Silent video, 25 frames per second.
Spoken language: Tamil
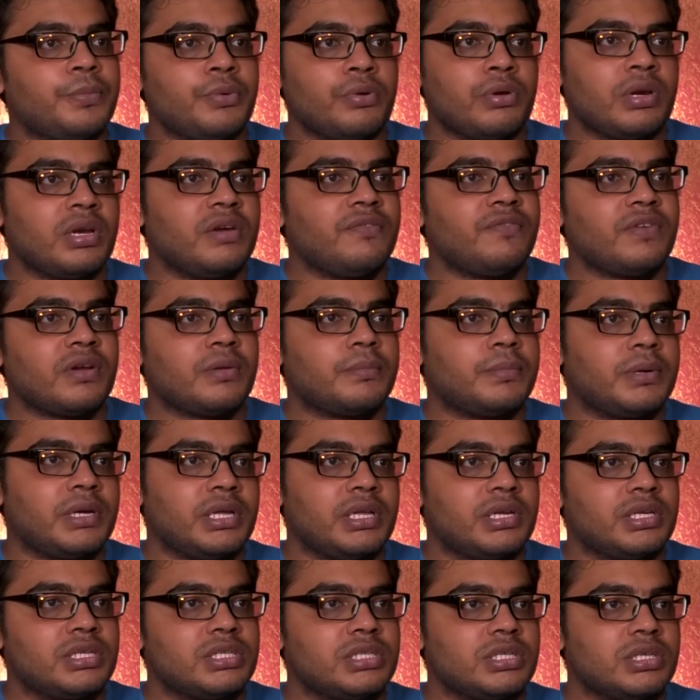கம்ப்யூட்டர் இன்ஃபெக்ட்
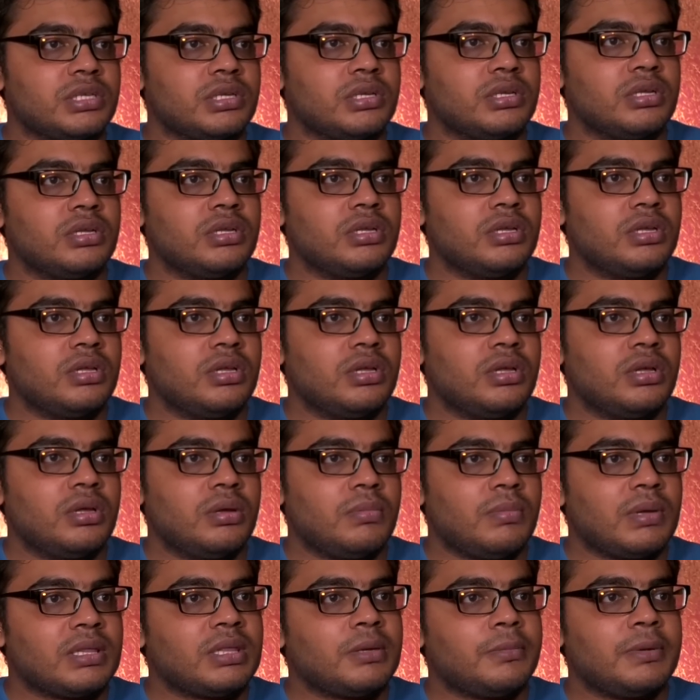பண்ணிருச்சு
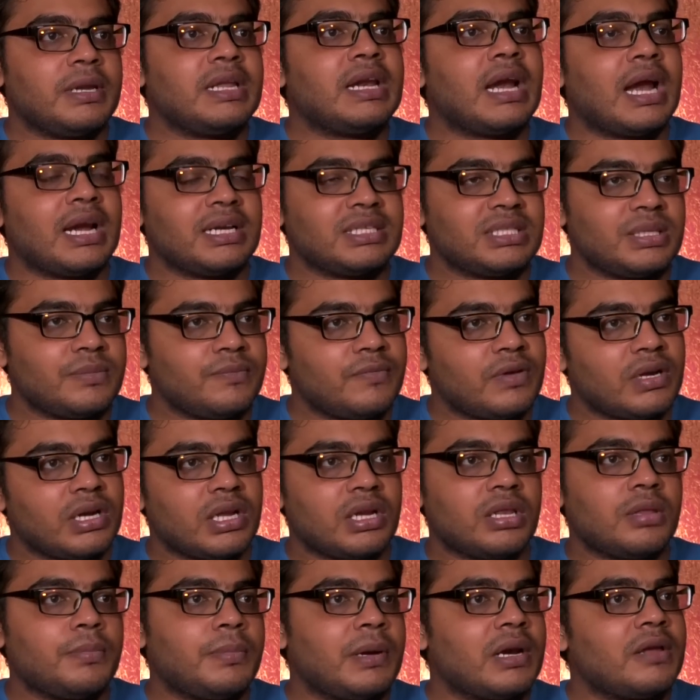மற்றபடி ரேன்சம்
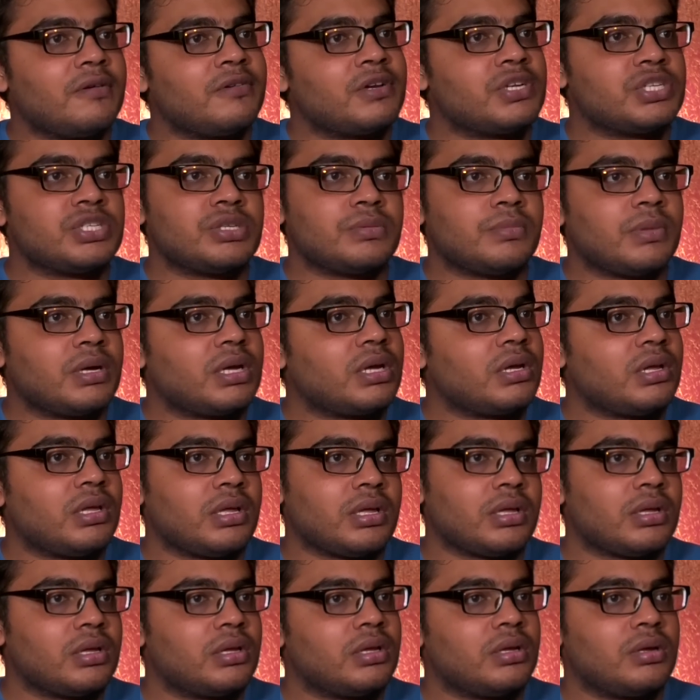வேறுங்கிறது பல
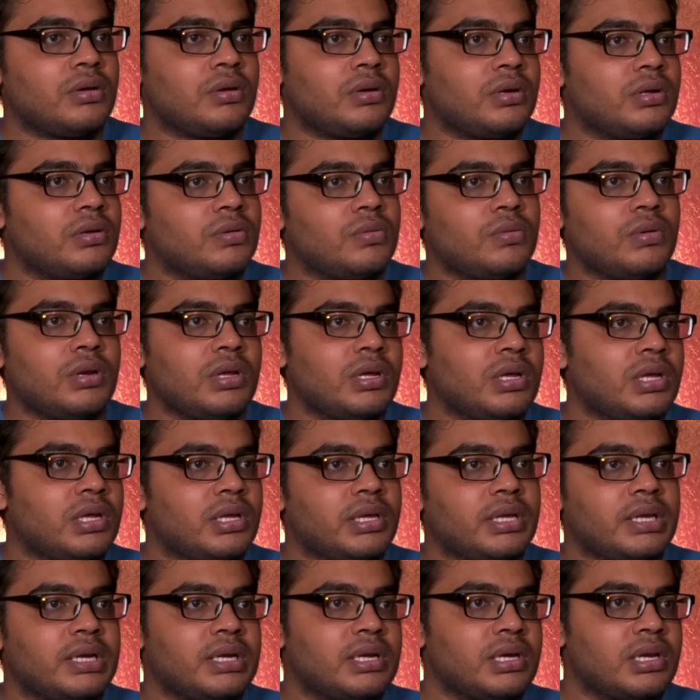வருஷமாக உள்ளே
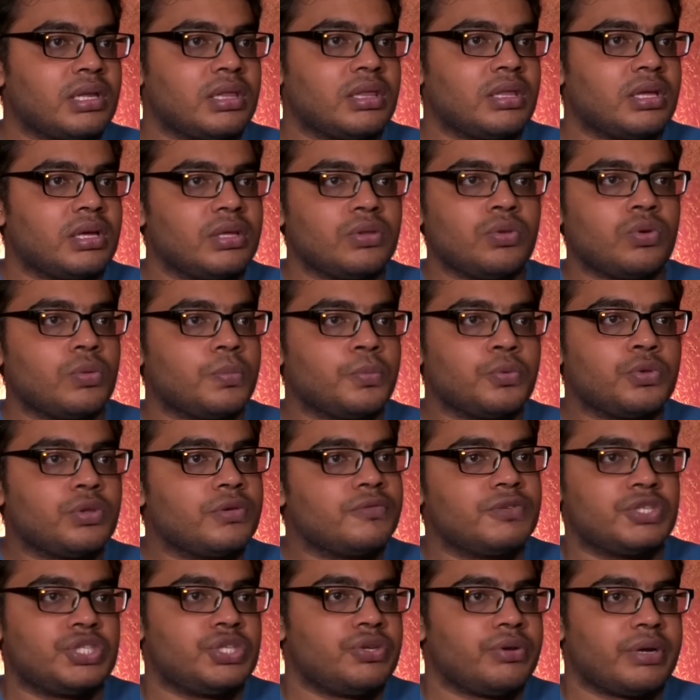இருக்கிறது தான் இது ஒரு புது
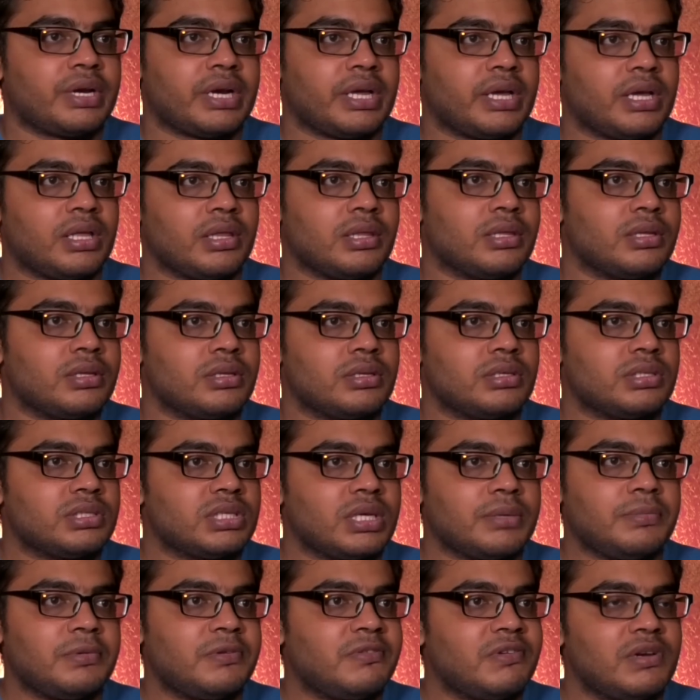விஷயம் கிடையாது
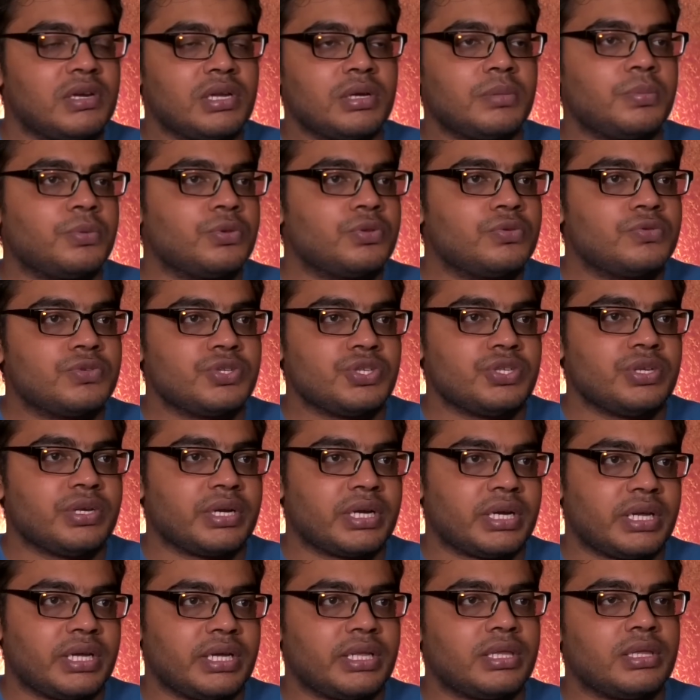சைபர் வேர்ல்டுக்கு புது
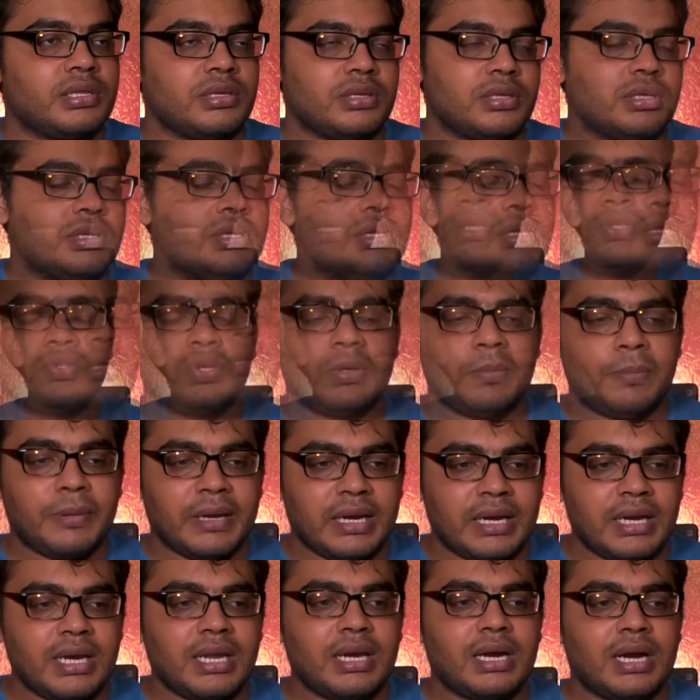விஷயம் கிடையாது ஸோ
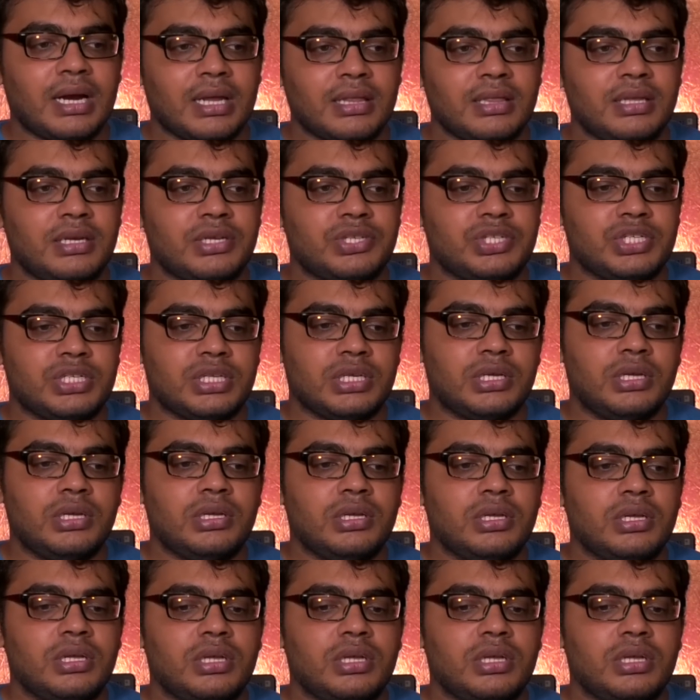இப்போ என்ன நடந்துருச்சு